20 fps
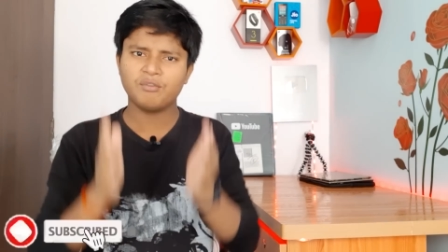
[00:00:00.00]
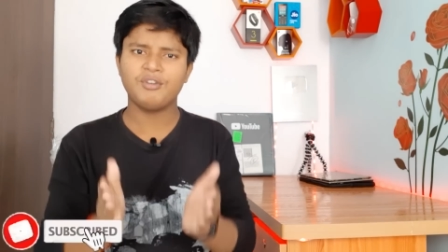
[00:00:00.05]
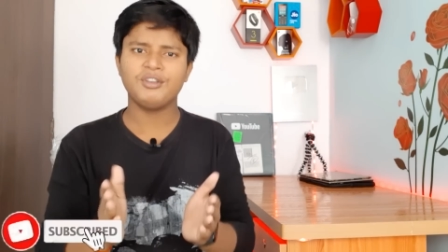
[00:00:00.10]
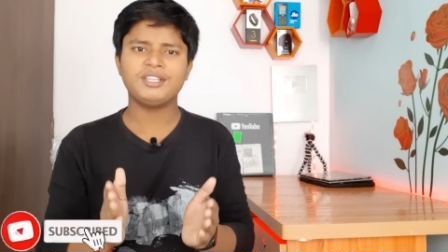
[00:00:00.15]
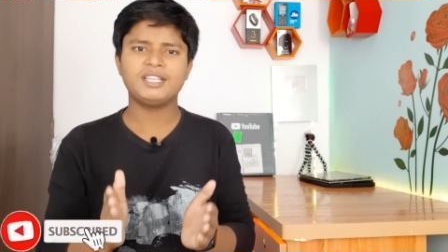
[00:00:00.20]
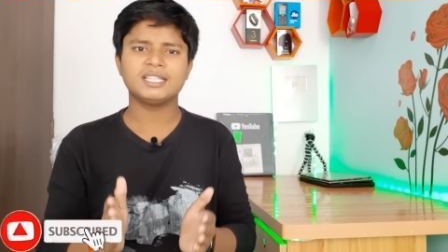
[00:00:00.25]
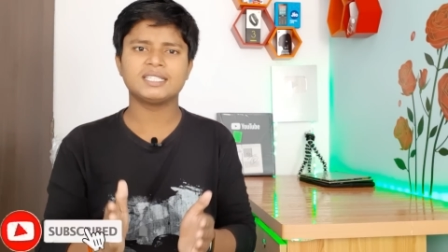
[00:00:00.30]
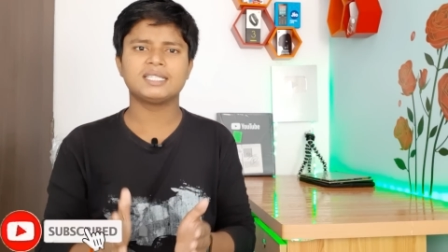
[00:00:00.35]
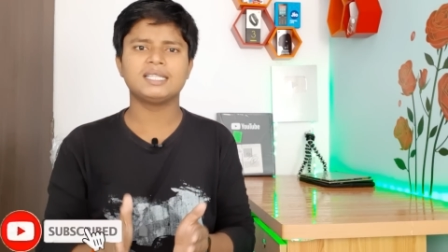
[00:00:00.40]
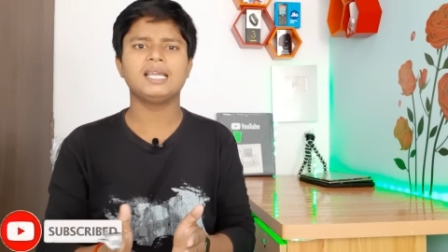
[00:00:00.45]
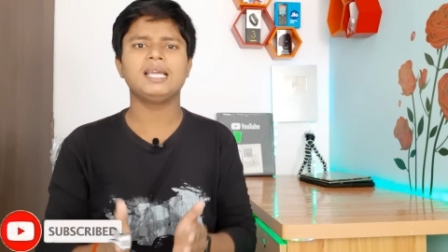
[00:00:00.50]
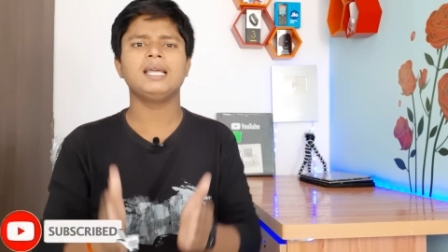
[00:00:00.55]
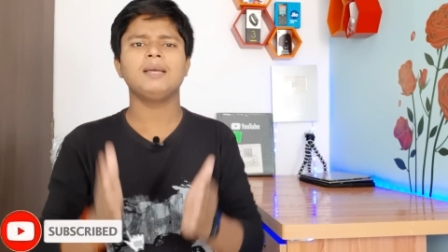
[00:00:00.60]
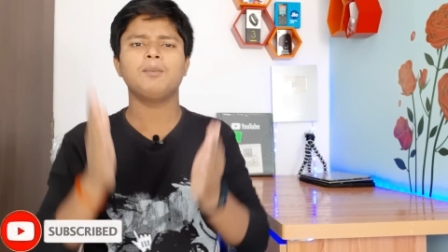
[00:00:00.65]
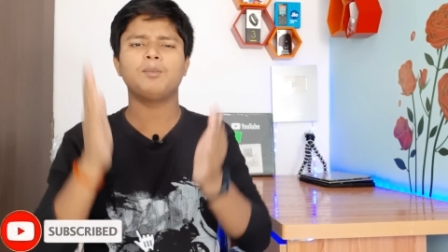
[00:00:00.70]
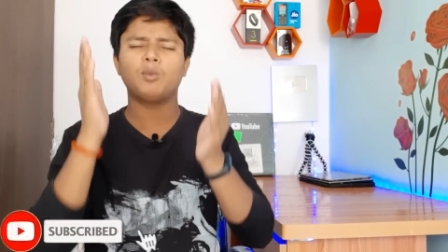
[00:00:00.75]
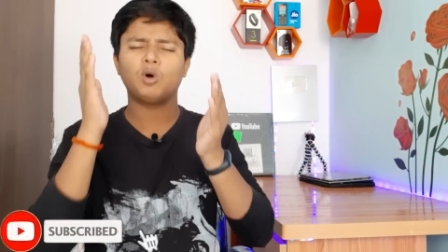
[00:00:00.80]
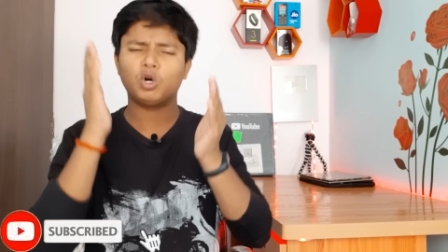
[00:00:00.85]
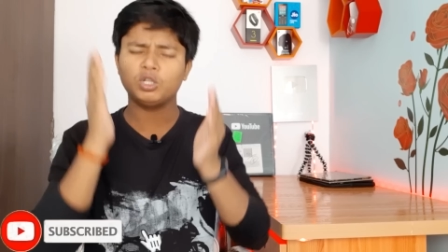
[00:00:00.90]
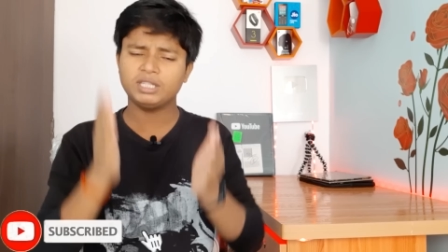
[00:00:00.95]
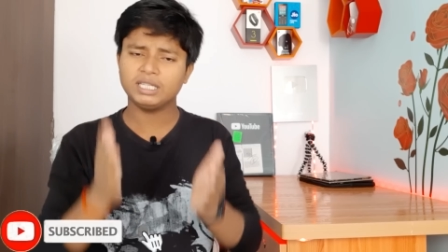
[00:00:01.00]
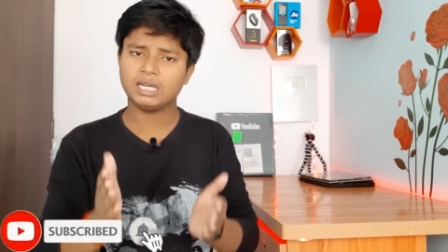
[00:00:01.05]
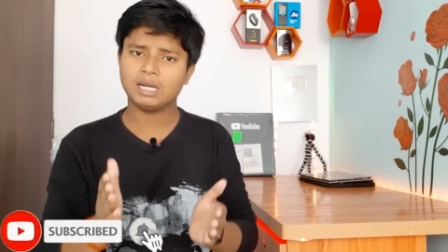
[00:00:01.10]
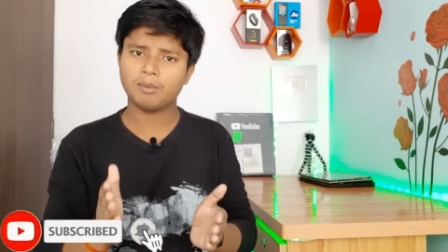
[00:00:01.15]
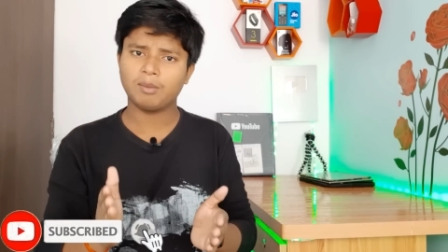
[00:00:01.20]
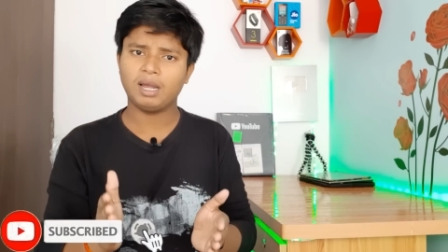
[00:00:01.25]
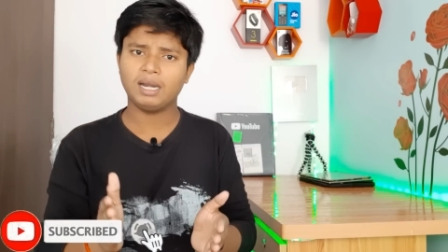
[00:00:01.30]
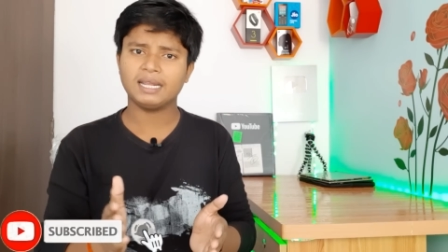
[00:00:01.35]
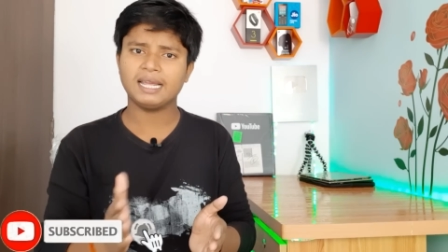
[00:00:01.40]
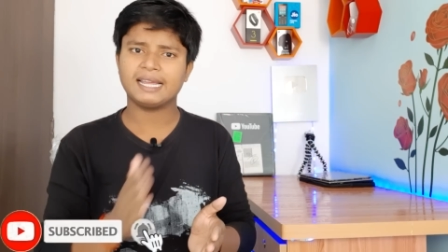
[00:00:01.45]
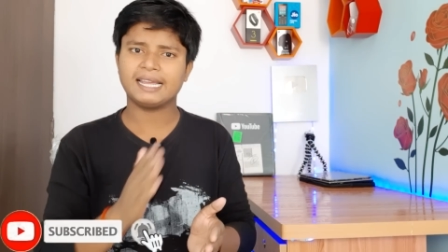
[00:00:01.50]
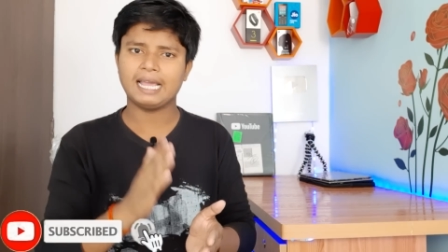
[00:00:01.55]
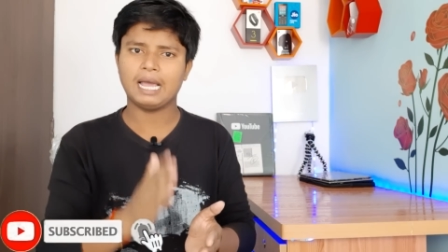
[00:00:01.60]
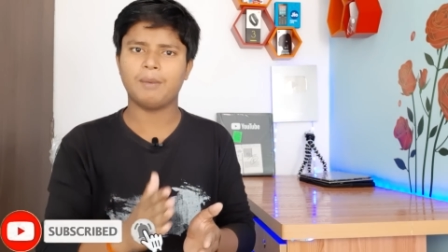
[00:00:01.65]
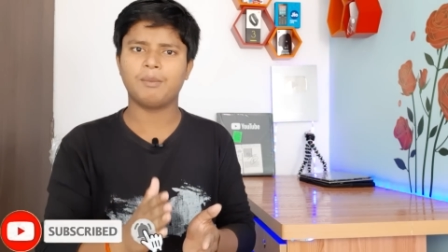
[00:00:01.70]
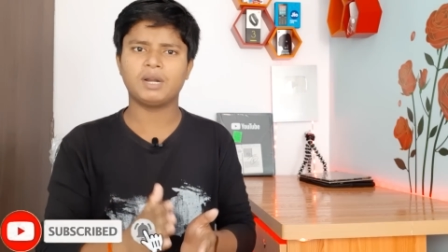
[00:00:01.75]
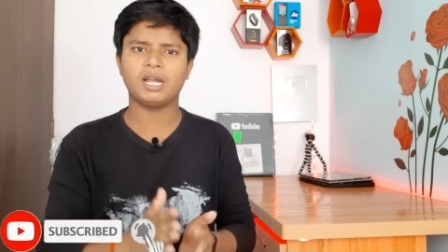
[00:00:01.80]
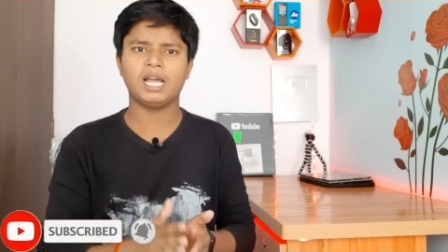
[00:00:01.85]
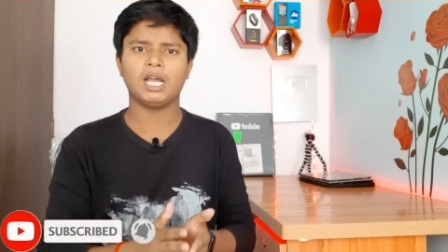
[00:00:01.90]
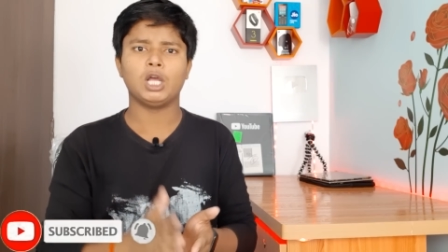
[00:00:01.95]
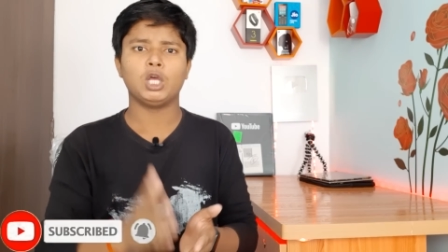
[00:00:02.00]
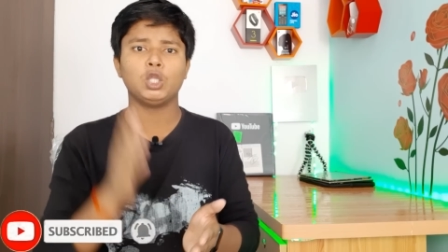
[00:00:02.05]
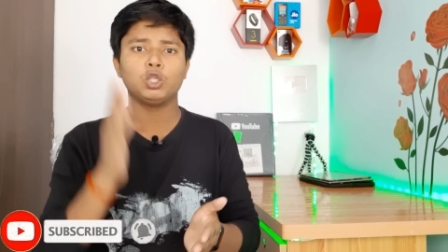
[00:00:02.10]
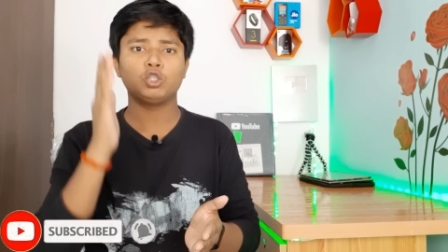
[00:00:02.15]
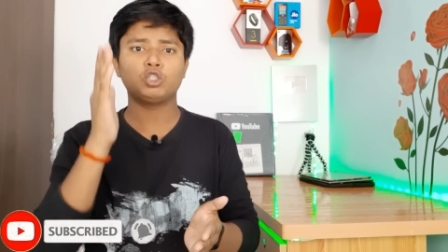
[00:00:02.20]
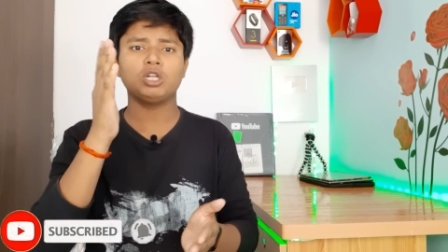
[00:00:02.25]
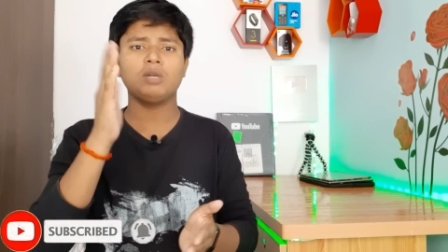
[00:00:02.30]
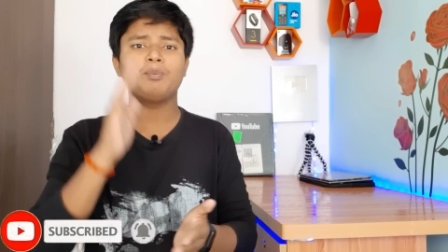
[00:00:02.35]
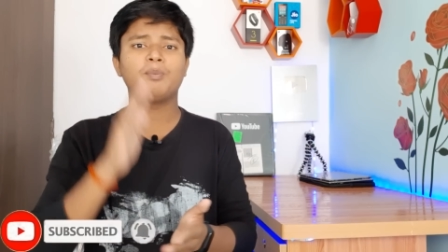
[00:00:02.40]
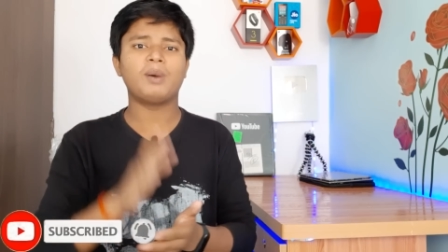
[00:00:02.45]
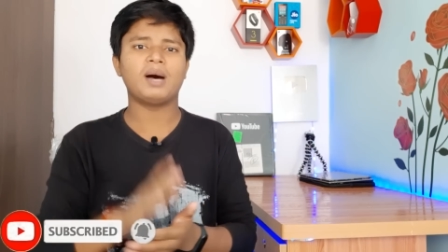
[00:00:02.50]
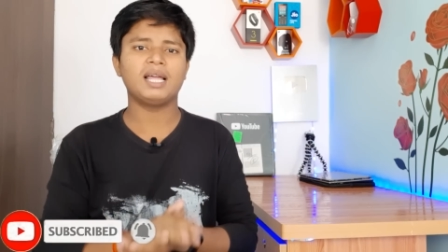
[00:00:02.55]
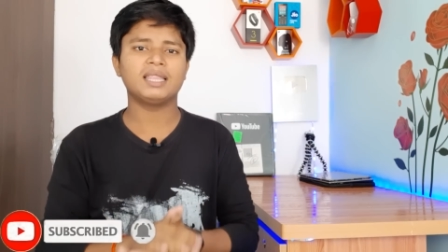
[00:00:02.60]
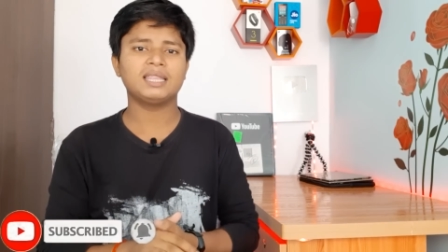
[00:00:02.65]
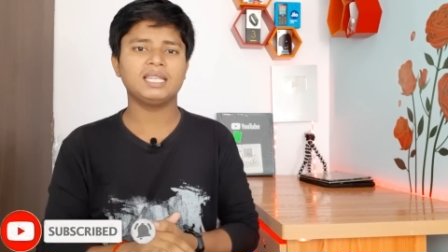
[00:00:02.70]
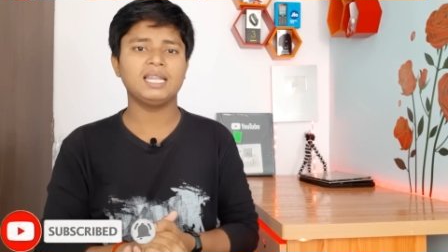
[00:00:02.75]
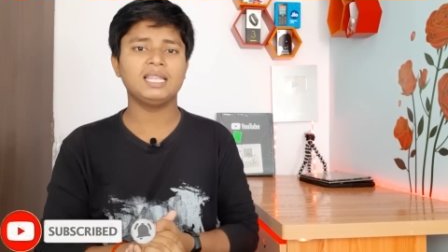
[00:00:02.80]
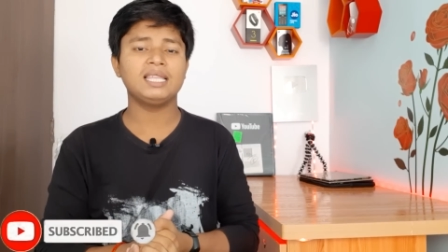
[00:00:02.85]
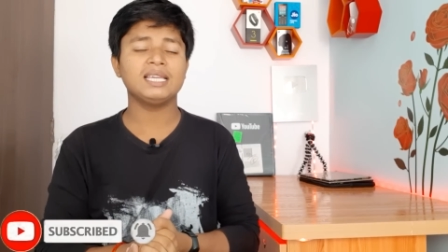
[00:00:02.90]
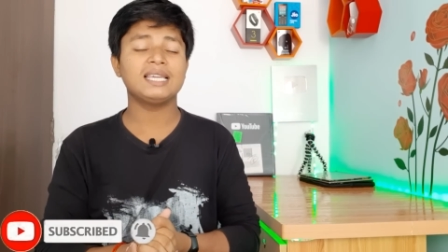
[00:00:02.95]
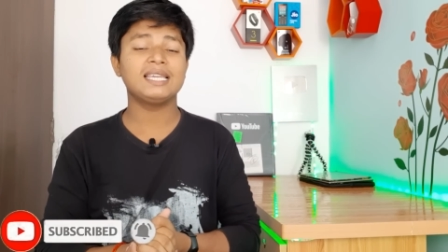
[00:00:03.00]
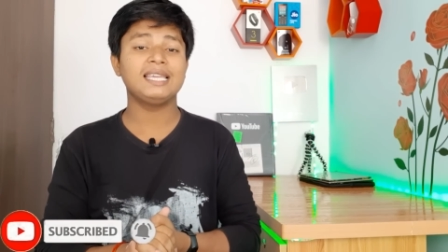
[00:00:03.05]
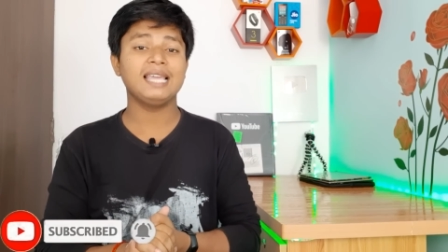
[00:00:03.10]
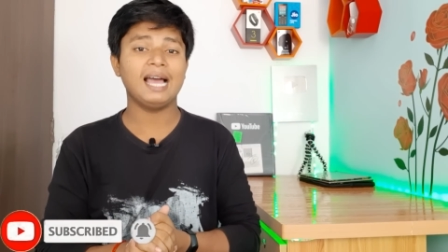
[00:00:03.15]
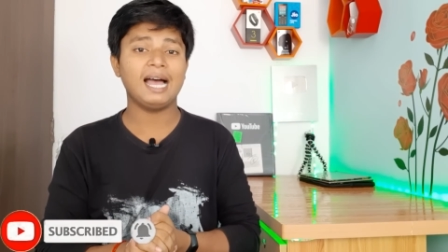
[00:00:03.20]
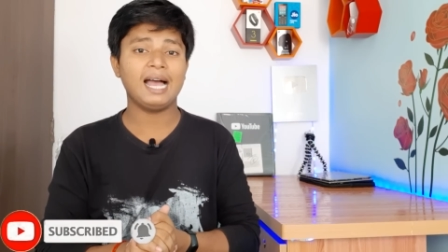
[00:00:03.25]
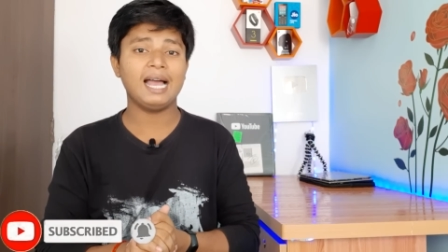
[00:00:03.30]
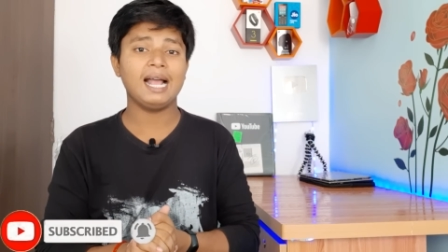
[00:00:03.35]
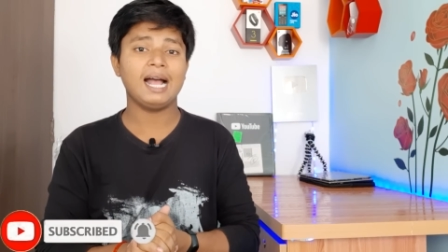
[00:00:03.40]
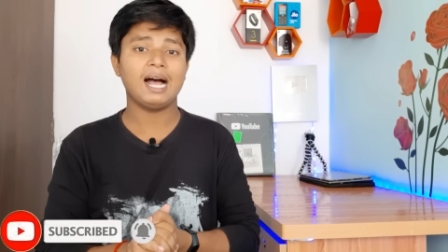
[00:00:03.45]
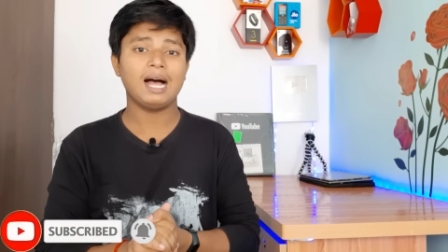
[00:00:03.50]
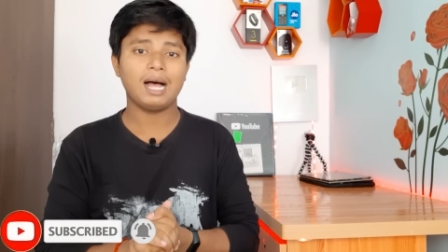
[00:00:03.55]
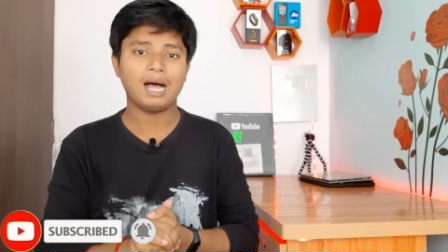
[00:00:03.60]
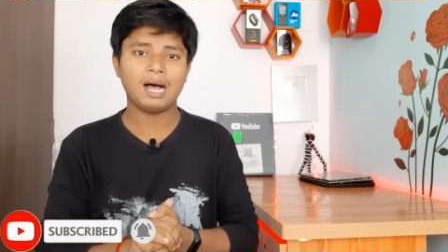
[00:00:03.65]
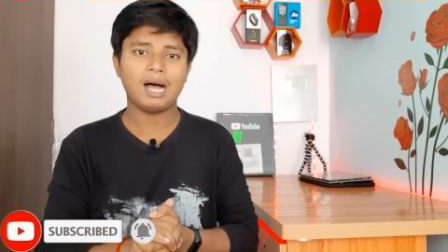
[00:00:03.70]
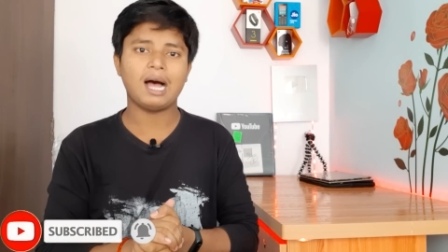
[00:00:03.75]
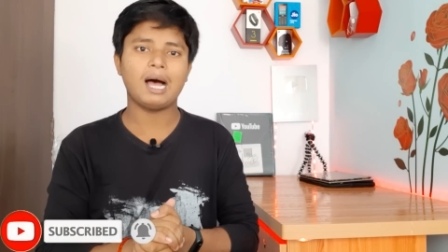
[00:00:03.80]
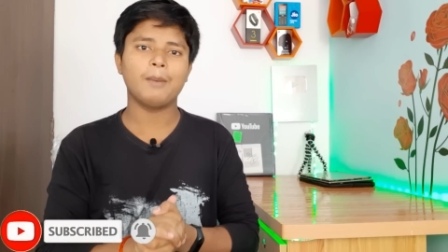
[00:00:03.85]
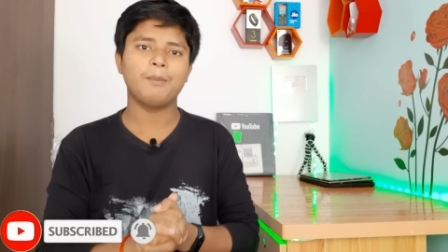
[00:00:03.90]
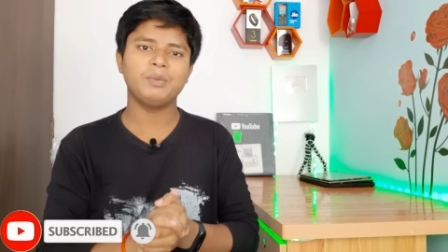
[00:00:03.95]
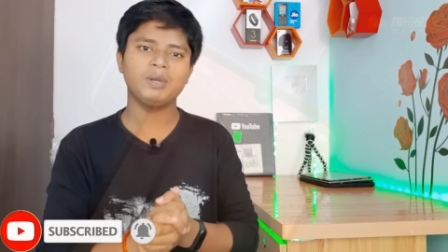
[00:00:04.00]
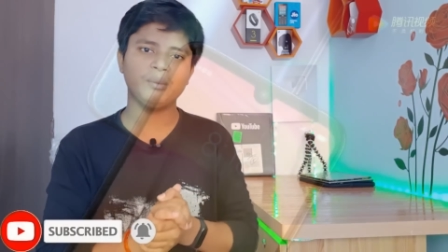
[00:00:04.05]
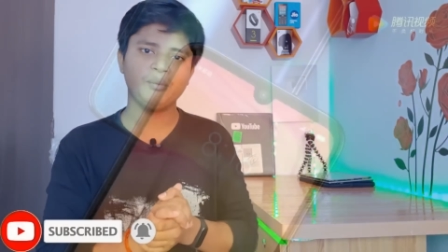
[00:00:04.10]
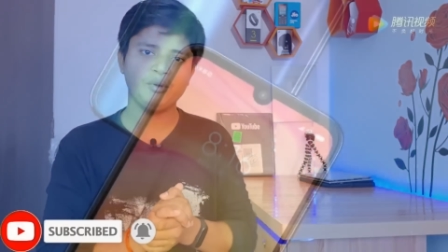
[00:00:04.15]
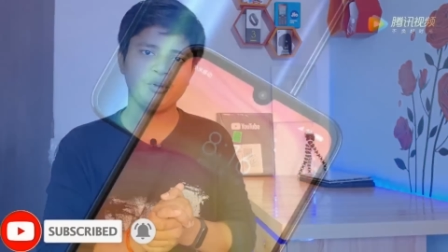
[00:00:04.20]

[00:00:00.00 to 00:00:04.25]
फीचर्स हैं बहुत ही कमाल का कैमरा है तो चलिए बात कर लेते क्या आपने